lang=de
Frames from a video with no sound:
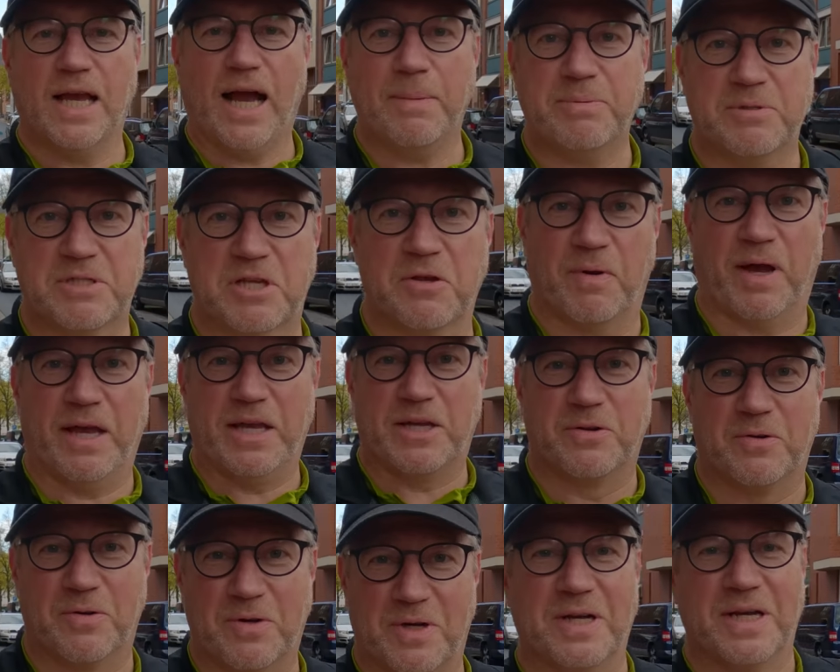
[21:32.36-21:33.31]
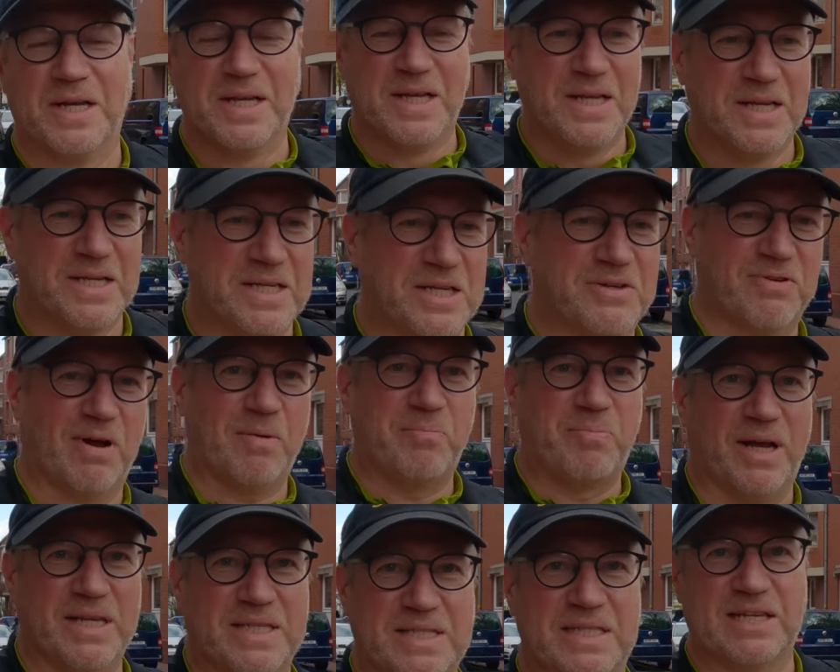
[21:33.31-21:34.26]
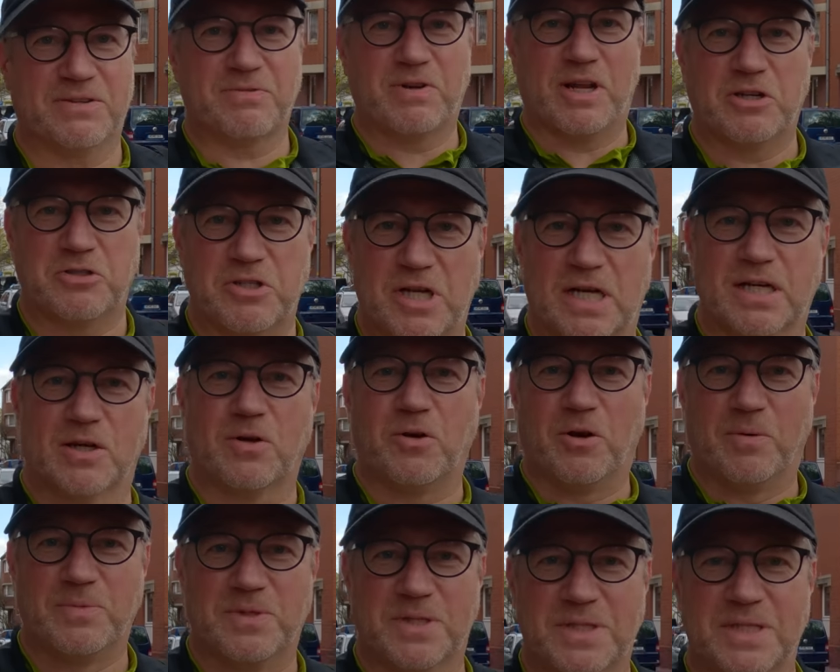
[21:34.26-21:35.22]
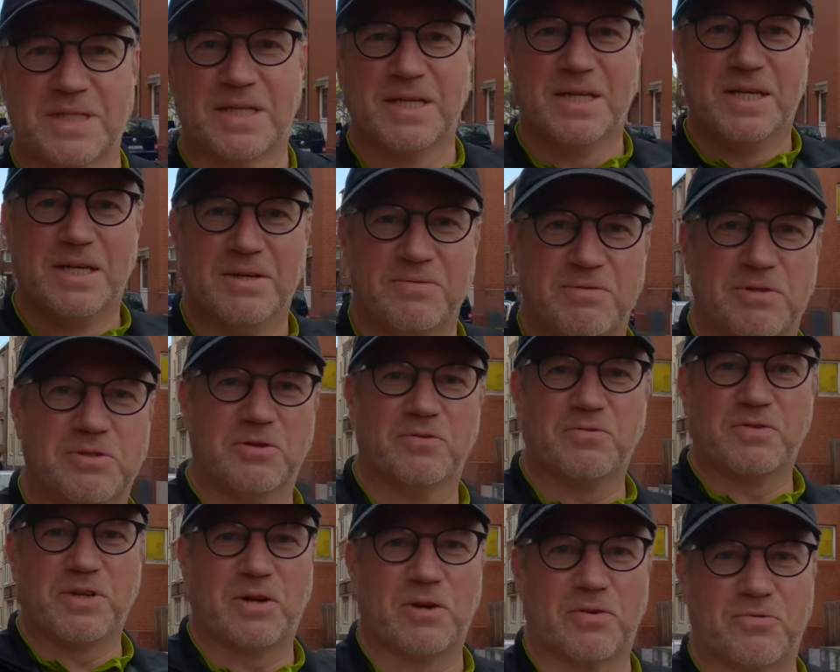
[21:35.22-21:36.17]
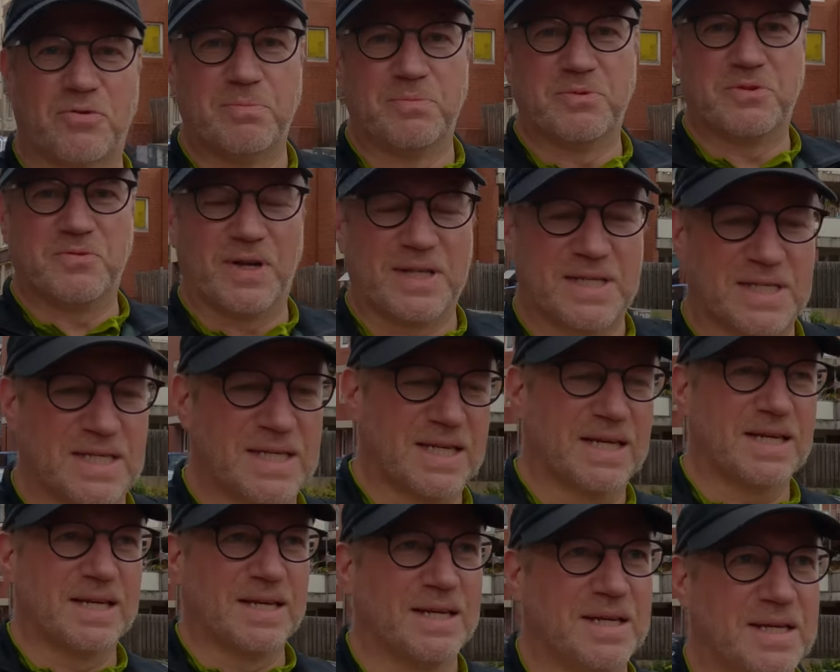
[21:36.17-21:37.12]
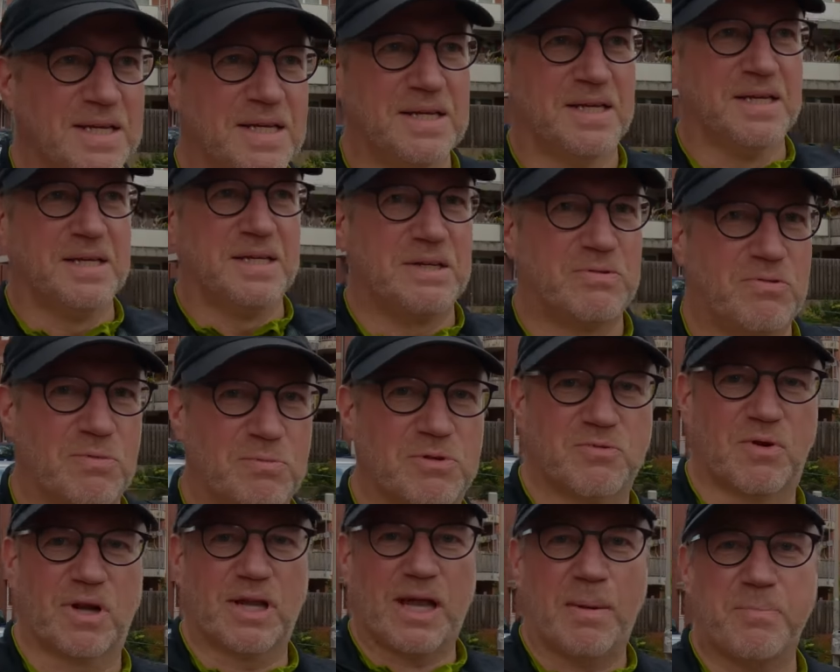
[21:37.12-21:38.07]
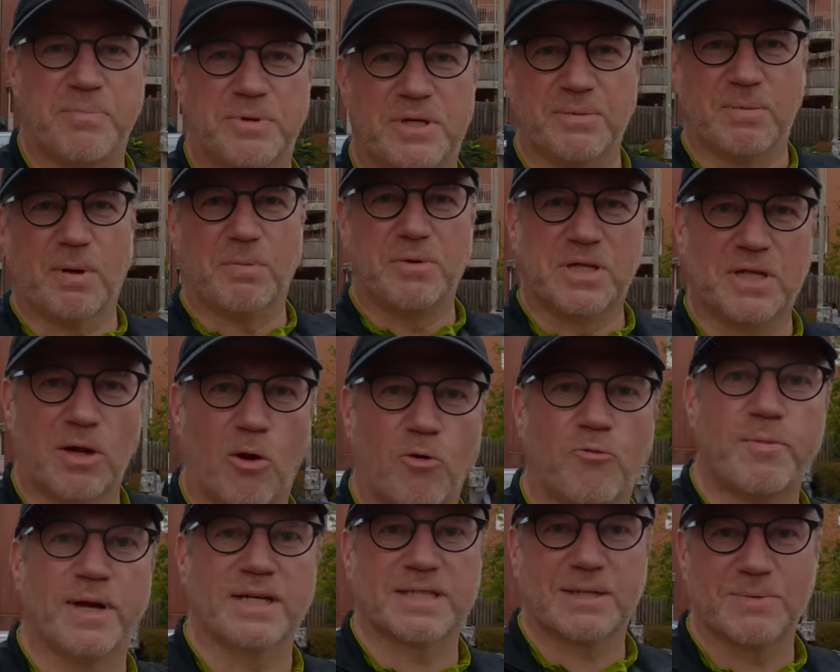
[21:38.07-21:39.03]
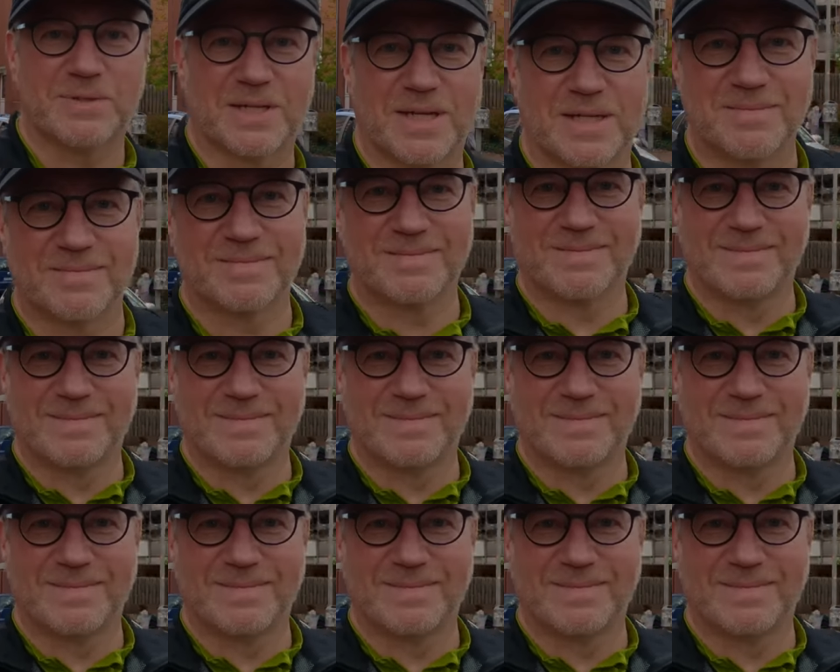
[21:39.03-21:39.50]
die Abzweigung nicht verpassen, nicht, dass wir da schon angekommen sind. Wir dürfen ja noch 25. Irgendwo müssen wir abbiegen, mal ein bisschen aufmerksam sein.